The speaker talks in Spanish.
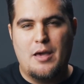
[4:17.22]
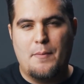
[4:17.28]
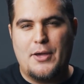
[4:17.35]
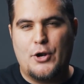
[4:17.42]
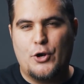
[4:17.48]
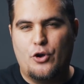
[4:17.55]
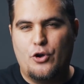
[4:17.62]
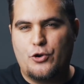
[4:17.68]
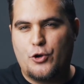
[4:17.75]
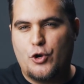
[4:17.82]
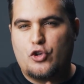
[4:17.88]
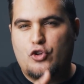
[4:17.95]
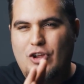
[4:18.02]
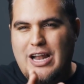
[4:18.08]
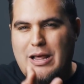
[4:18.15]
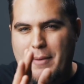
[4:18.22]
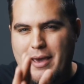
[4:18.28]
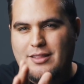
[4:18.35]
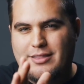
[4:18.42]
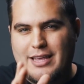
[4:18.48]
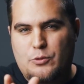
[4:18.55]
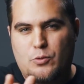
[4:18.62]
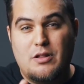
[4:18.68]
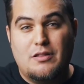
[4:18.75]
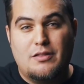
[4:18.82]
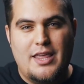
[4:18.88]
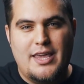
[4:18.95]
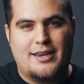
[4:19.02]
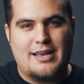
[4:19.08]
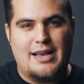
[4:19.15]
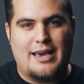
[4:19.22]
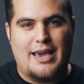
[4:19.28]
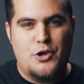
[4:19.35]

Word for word: Pero no solamente esto indica